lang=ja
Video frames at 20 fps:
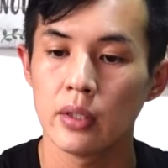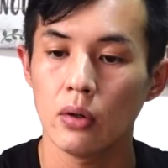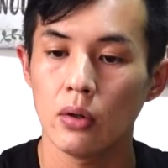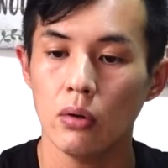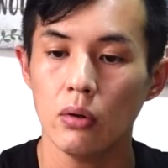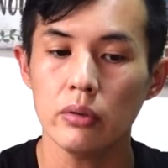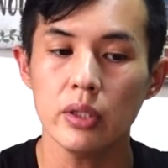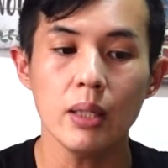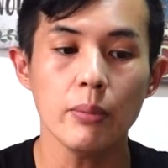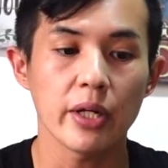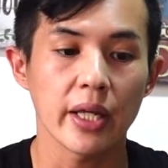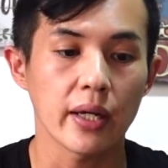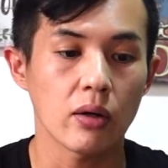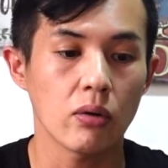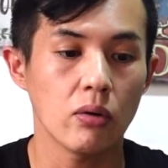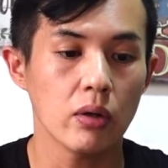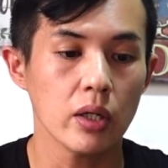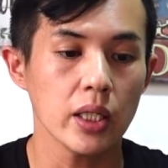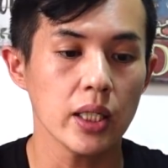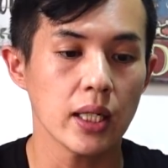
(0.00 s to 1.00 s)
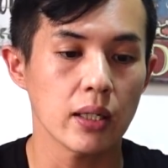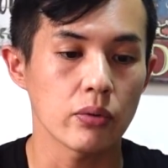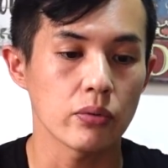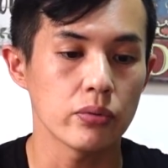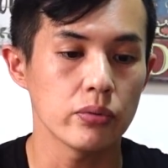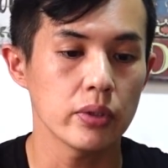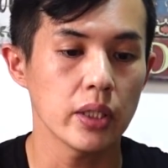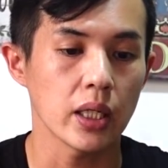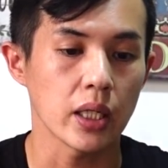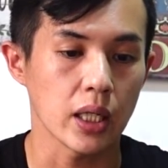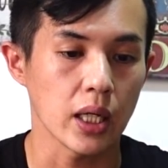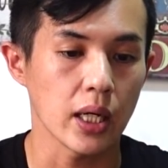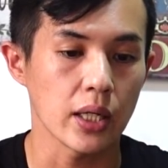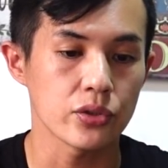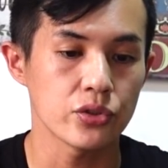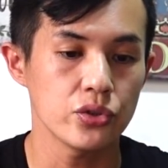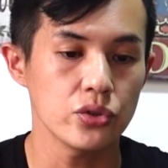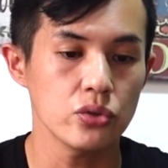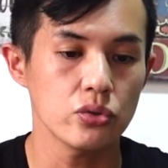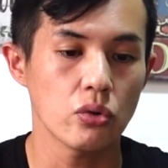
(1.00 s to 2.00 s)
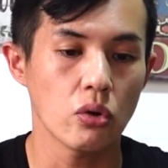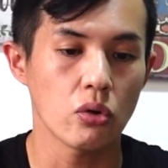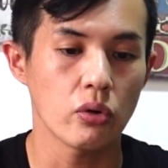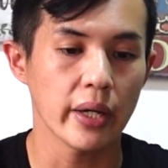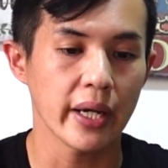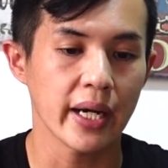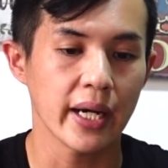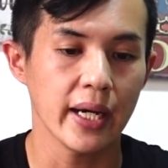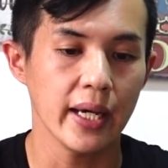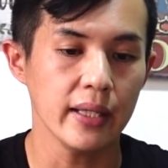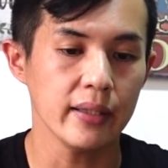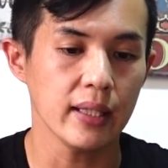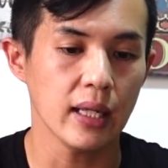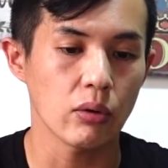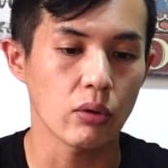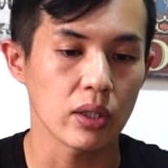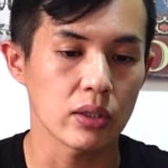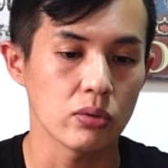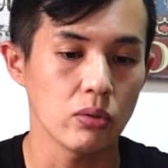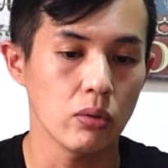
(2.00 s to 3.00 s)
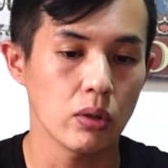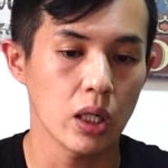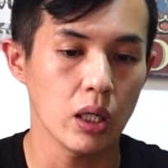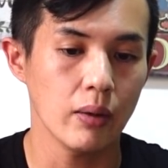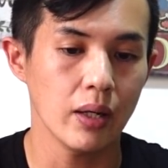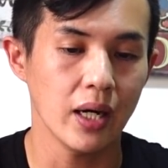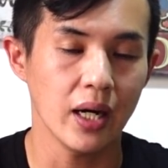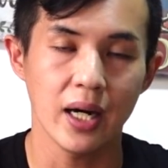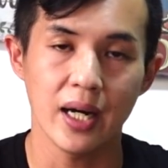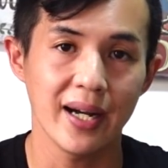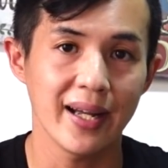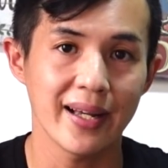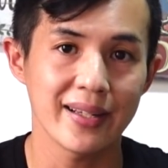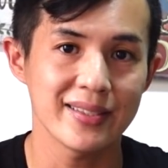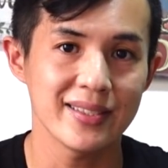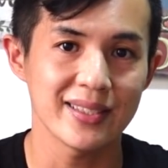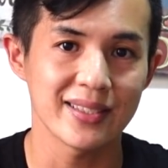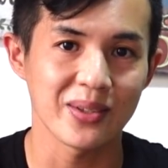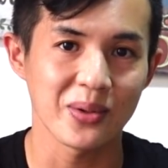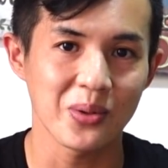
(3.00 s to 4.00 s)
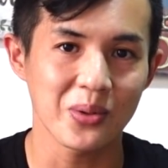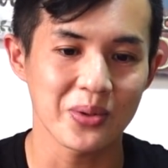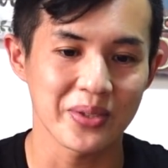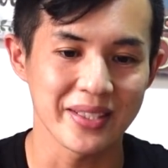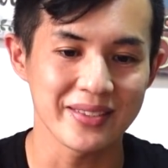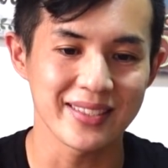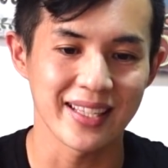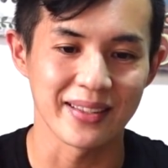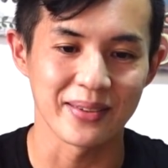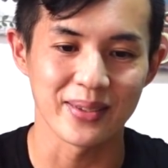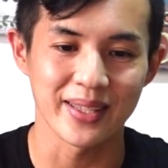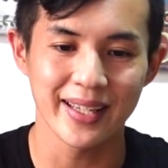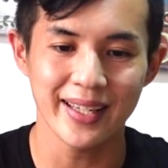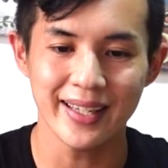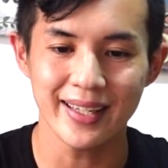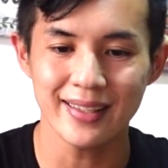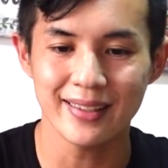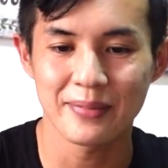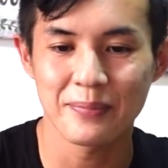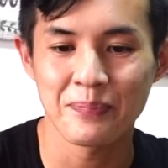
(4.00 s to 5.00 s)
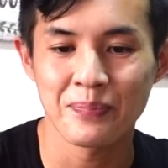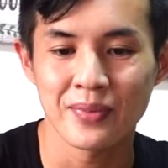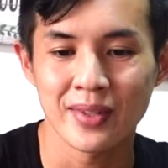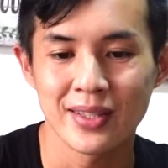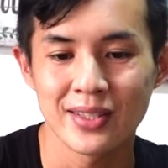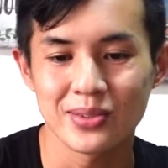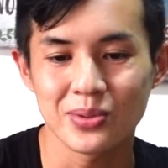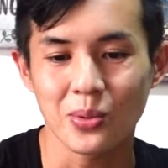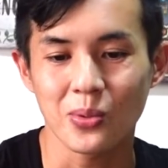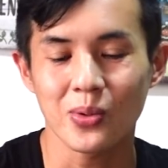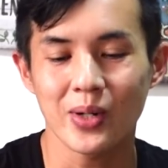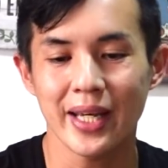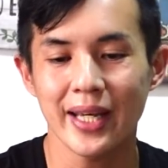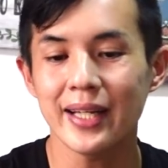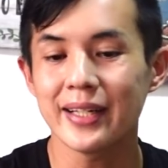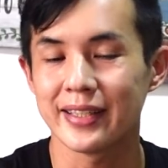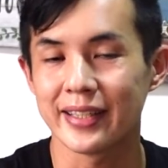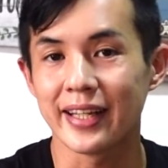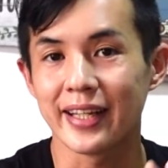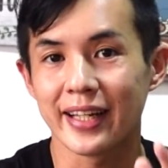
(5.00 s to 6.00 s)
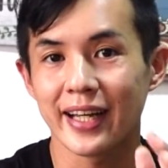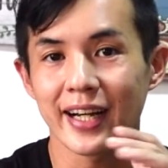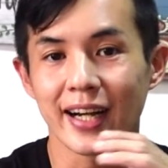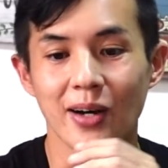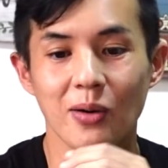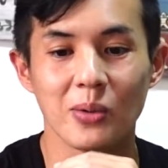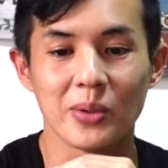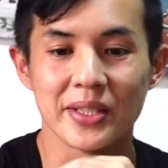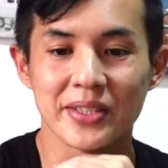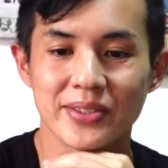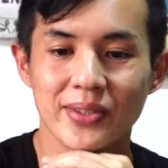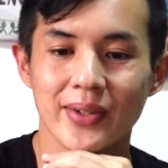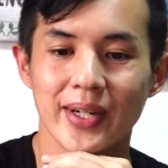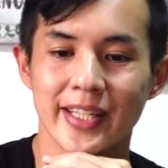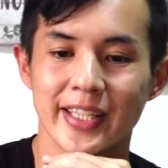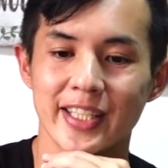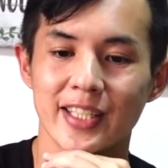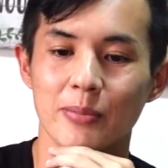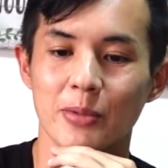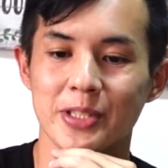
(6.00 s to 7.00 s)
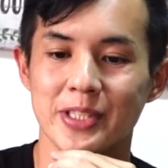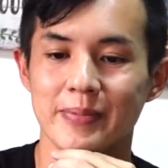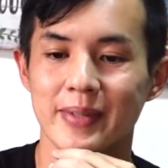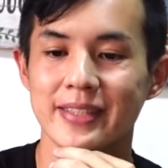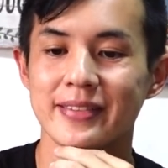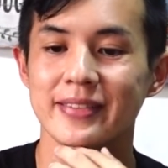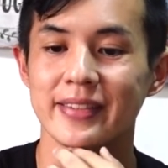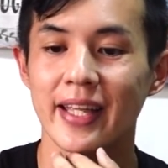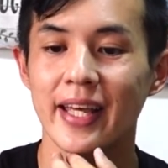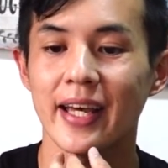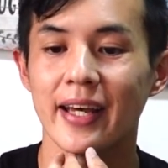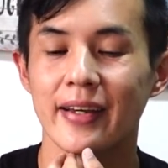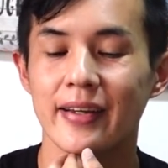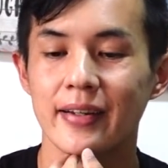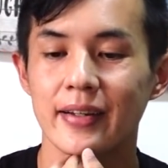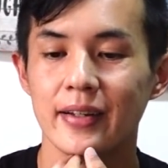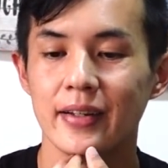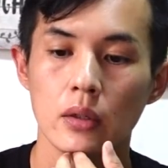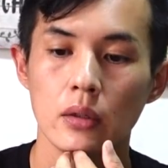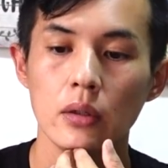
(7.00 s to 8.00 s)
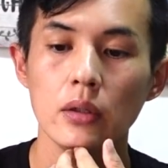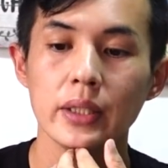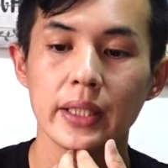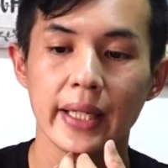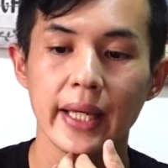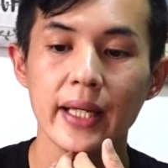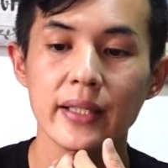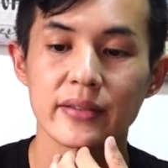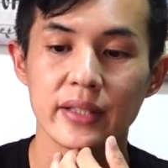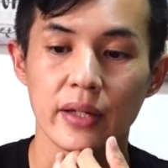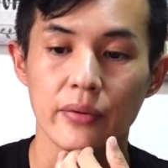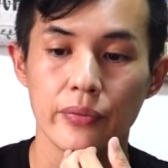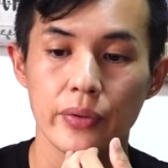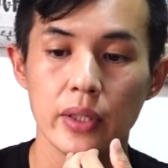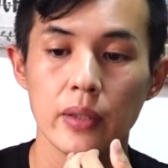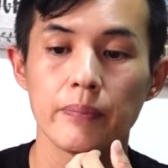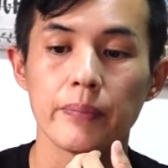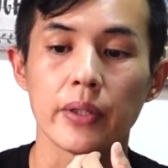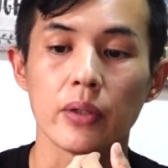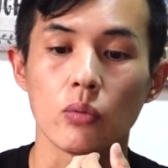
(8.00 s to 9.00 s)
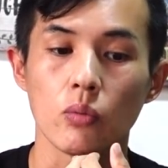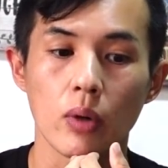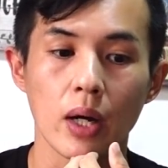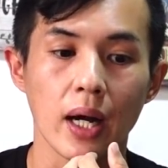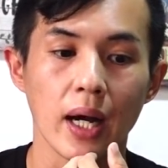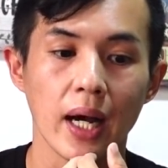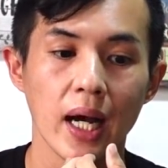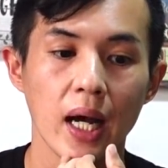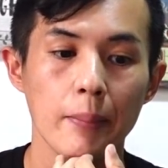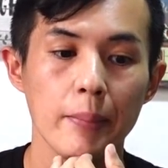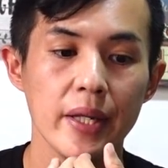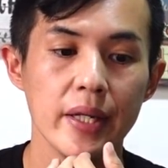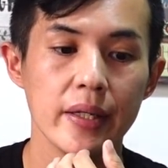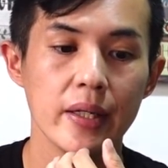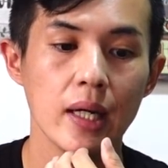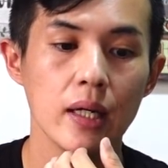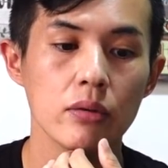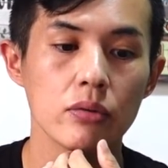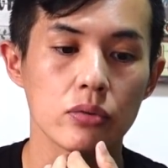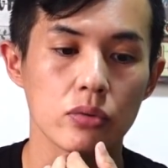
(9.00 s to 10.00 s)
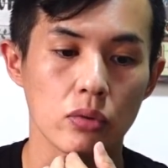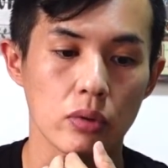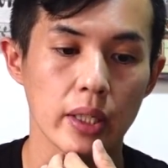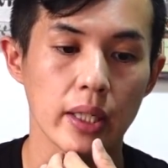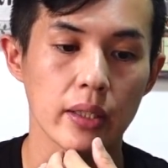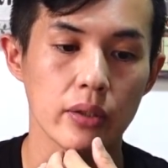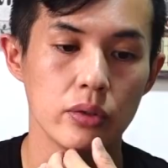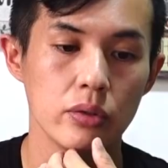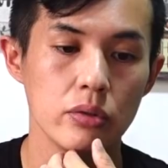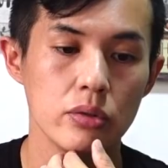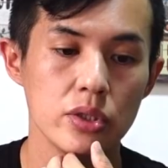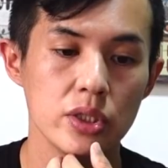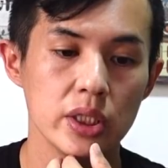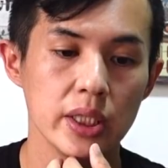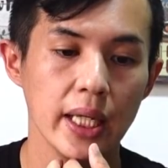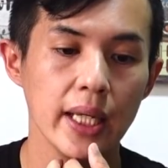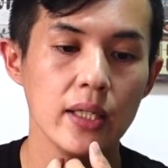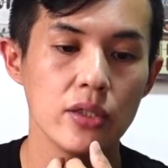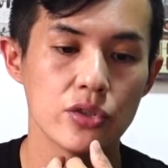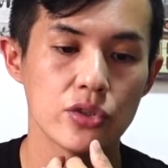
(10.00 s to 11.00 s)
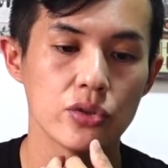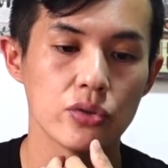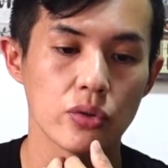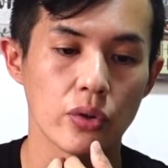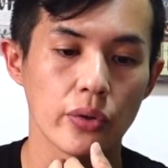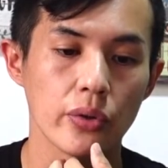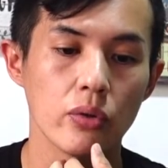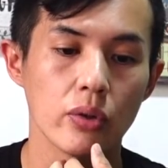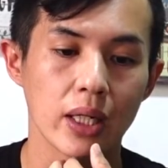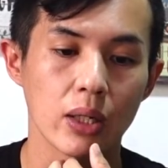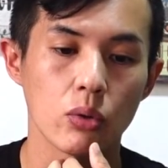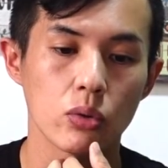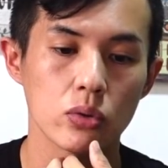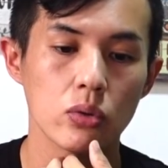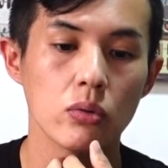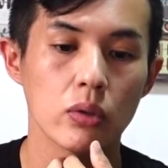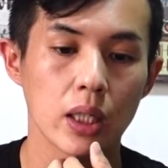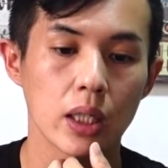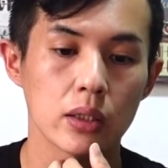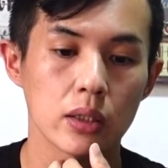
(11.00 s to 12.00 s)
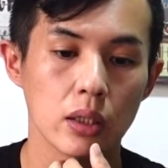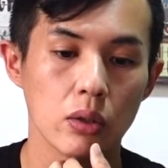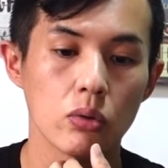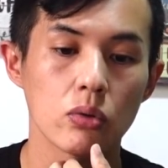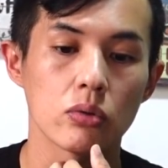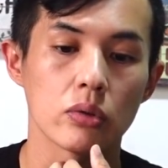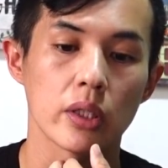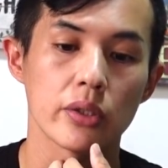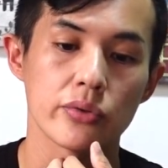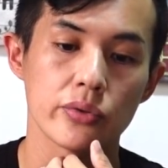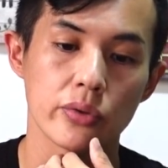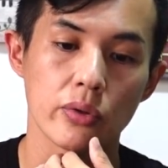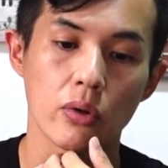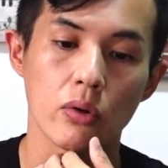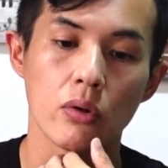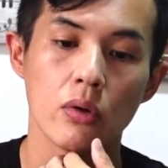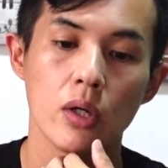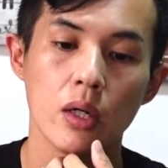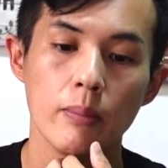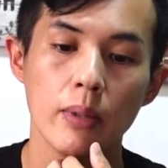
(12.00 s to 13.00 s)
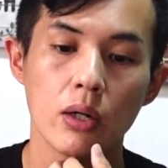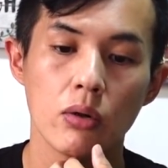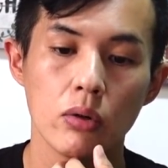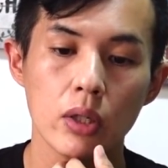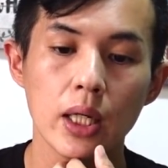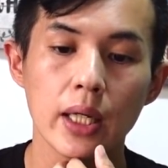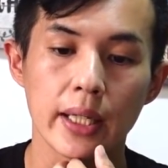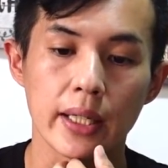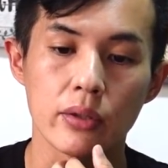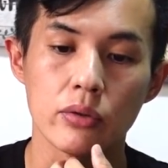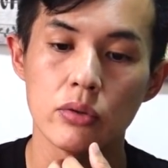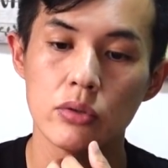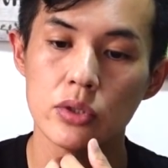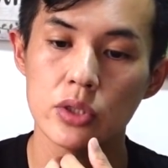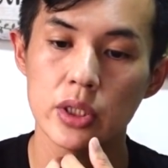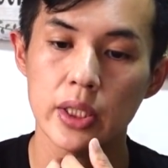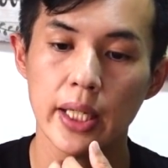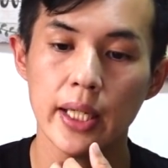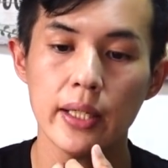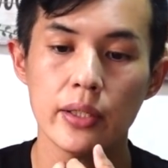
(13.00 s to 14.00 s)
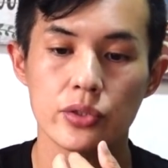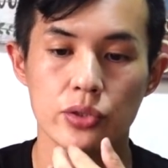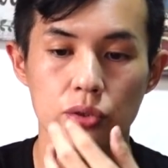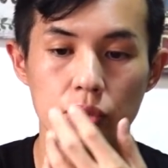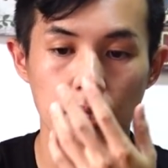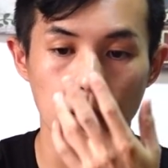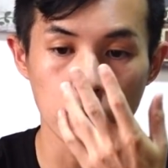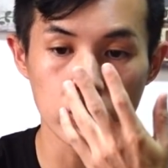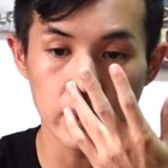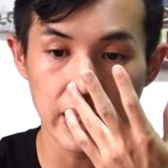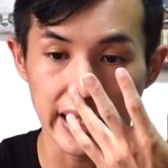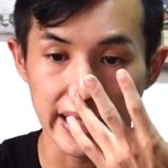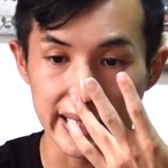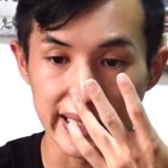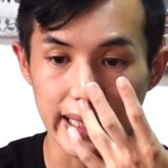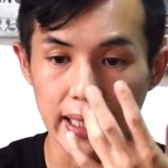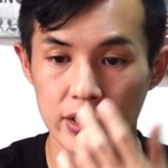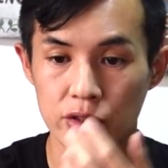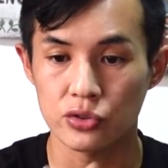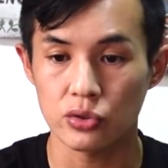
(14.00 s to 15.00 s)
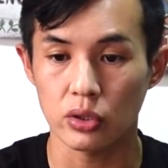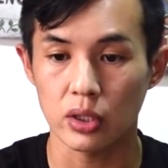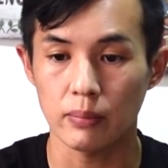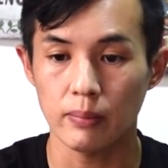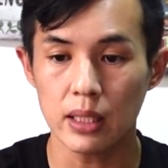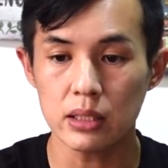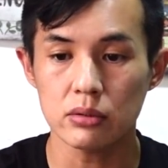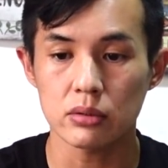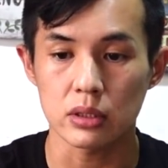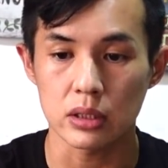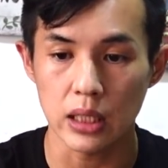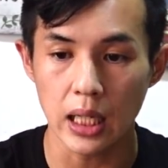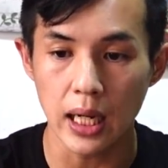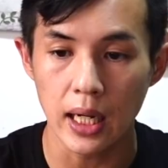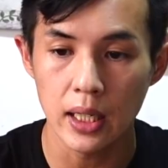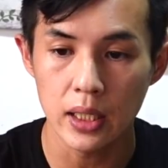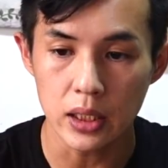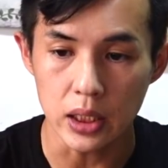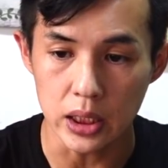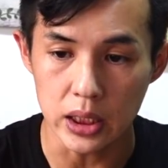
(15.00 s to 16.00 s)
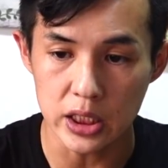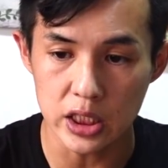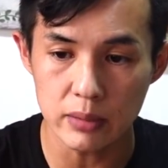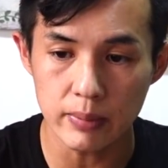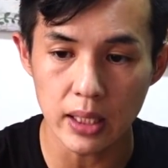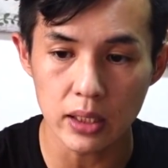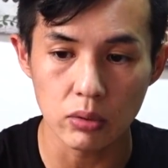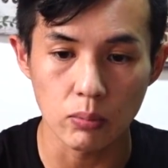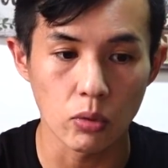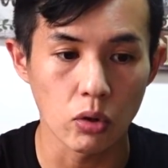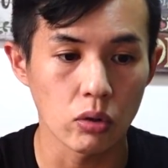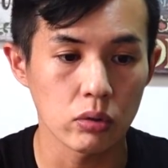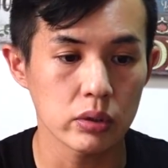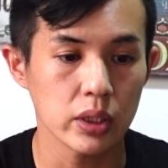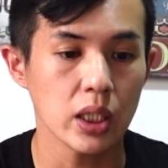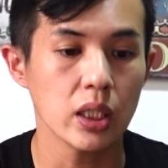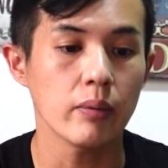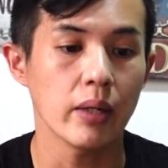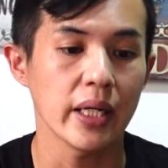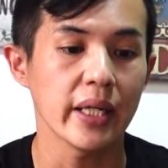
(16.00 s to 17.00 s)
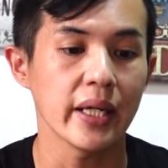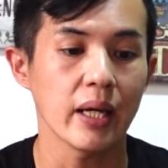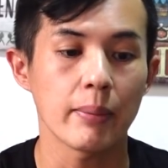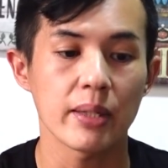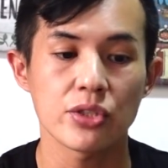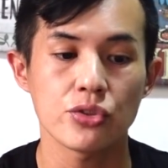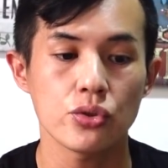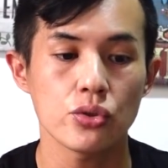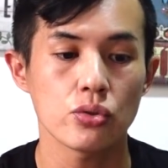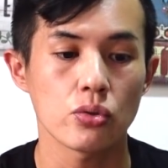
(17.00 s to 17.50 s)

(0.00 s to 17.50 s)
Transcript: ほんでもね、これらの船が中国へ帰ったのかどうかは怪しいところですけどね。そこら辺にね、なんかおりそうな気もしますね。ほいで現在フィリピンはアメリカ軍とね、軍事演習のようなことをやっておるんですよ。まあこれはね、軍事演習ってことにはなっちょりますが、一番の目的はね、やっぱ中